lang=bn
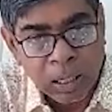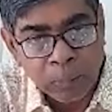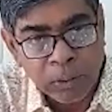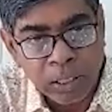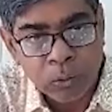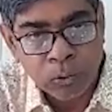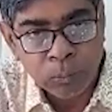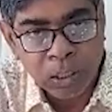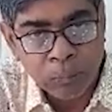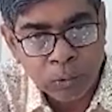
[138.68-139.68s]
আমের
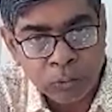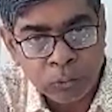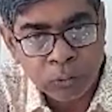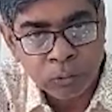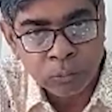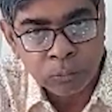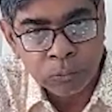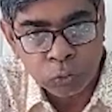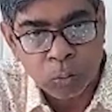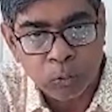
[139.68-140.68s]
এখনই বারবার
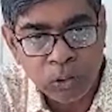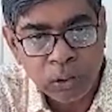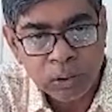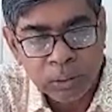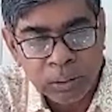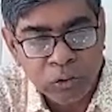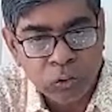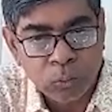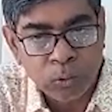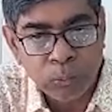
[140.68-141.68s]
সময় এই
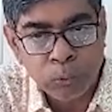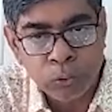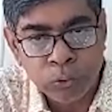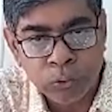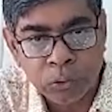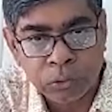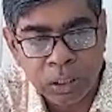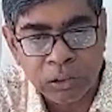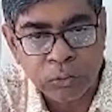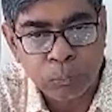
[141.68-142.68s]
সময় প্রয়োজনীয়
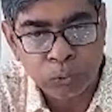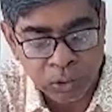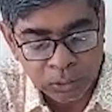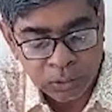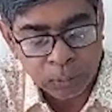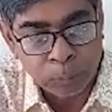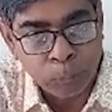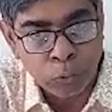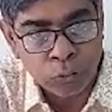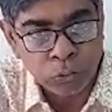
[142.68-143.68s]
সেচ প্রদান এবং
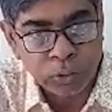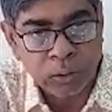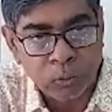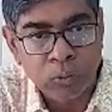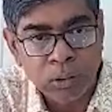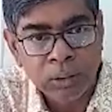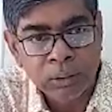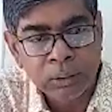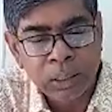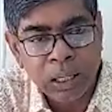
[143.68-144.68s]
পরিচর্যা করলে
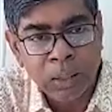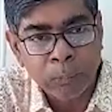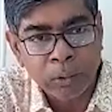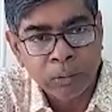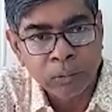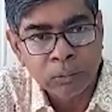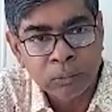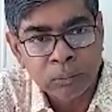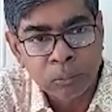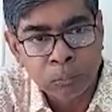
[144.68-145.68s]
আমের
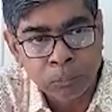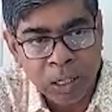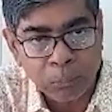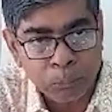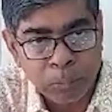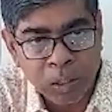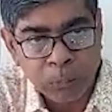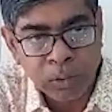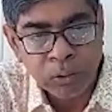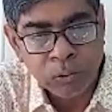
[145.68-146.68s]
মান
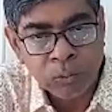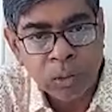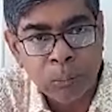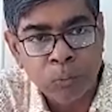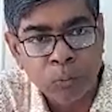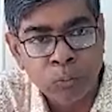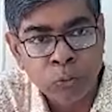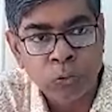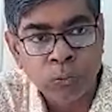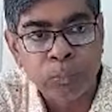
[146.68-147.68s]
বাড়বে এবং
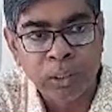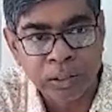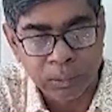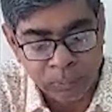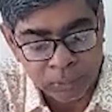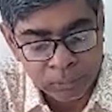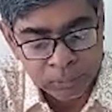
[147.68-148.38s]
ওজন বেড়ে যাবে